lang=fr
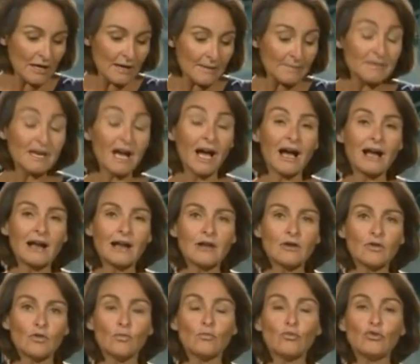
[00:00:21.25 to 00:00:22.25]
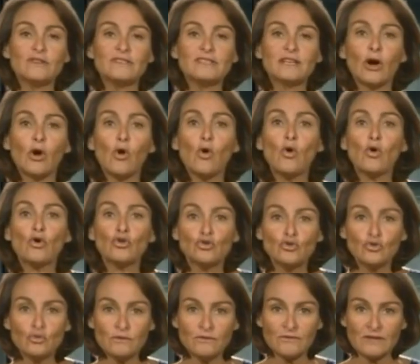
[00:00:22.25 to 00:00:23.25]
Miracle, on peut le dire,
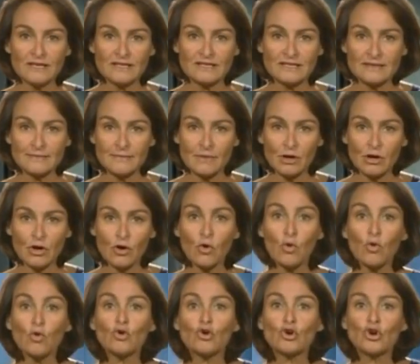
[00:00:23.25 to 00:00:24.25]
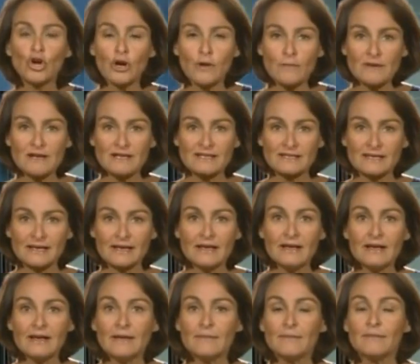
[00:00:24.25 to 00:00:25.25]
aucune victime, aucun blessé.
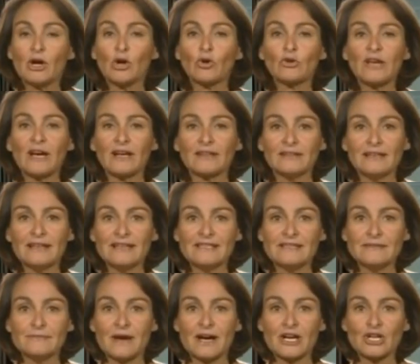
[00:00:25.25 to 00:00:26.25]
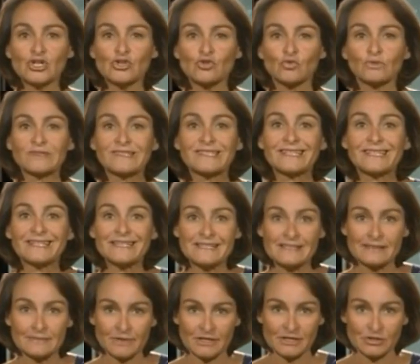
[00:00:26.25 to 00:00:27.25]
Mais regardez, les images sont très
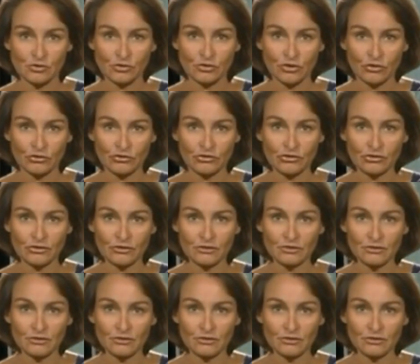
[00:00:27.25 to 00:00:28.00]
impressionnantes.